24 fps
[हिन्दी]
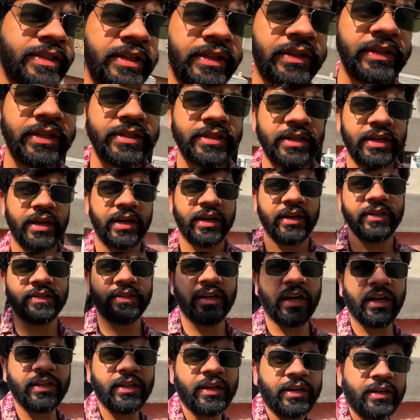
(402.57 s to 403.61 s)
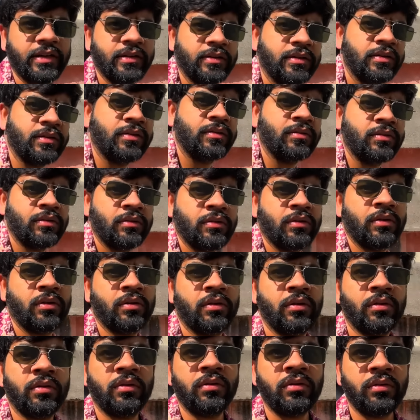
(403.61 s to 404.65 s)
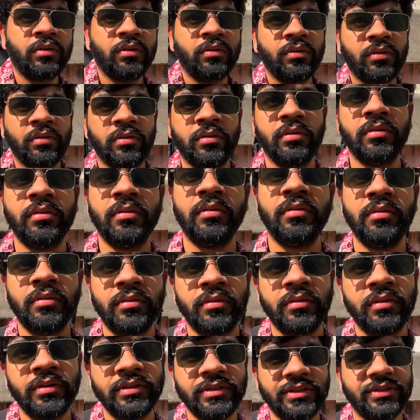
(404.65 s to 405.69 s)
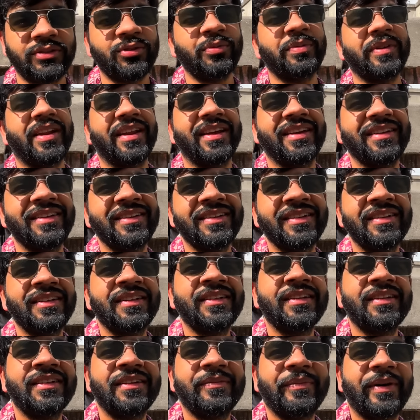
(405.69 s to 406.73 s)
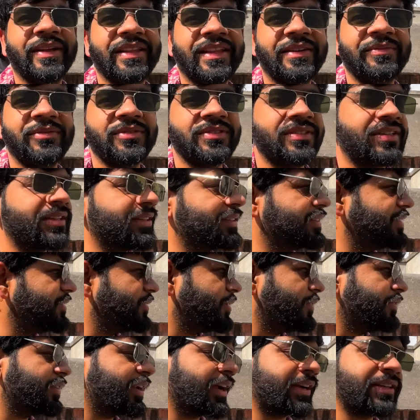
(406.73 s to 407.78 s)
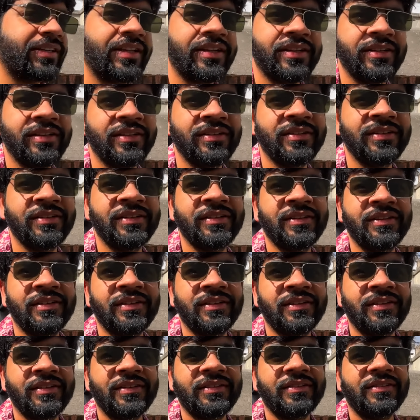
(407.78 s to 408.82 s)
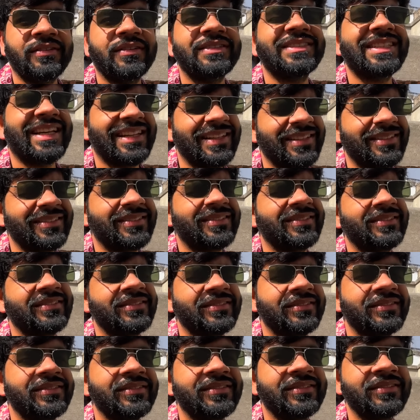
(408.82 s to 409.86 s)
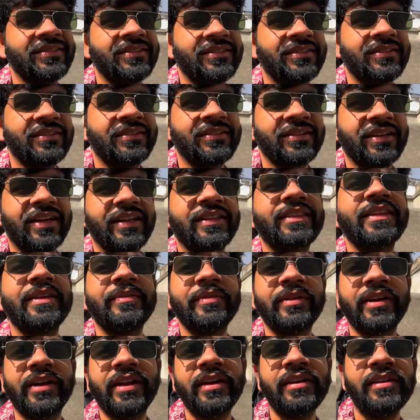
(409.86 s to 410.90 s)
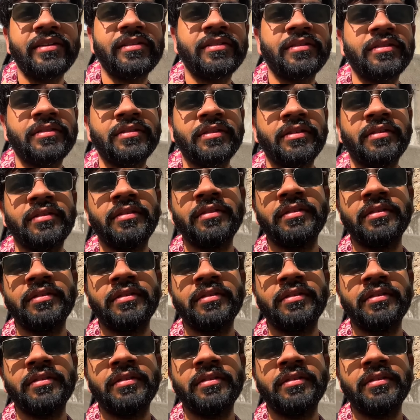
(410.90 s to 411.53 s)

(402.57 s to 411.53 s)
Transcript: कितने चल रहे हैं सात आठ अबे यार रिकॉर्डिंग ऑन ही नहीं है चुप रहे पता है मुझे ओवर एक्टर कसम से चल मतबन कितने मिनट है ऑन ही नहीं